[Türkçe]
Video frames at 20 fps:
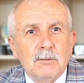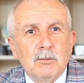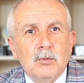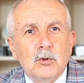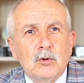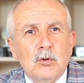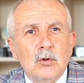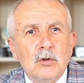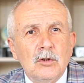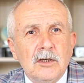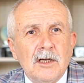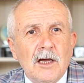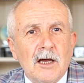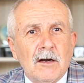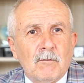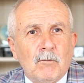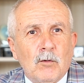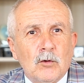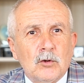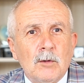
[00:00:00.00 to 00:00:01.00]
Bütün
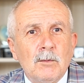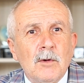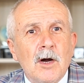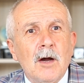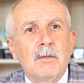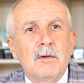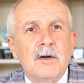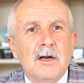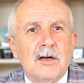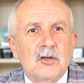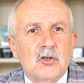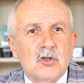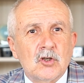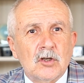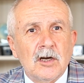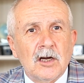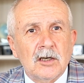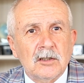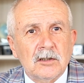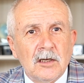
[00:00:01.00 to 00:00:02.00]
diğer foto mavilerini
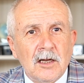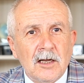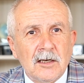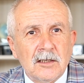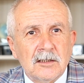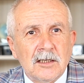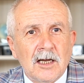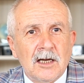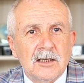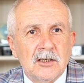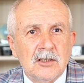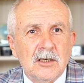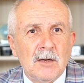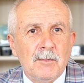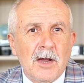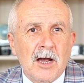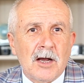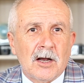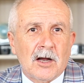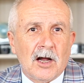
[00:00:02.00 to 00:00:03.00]
çıkarttılar.
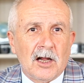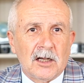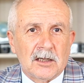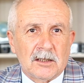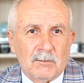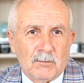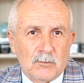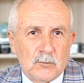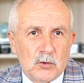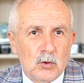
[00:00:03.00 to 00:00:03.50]
Sadece ben kaldım.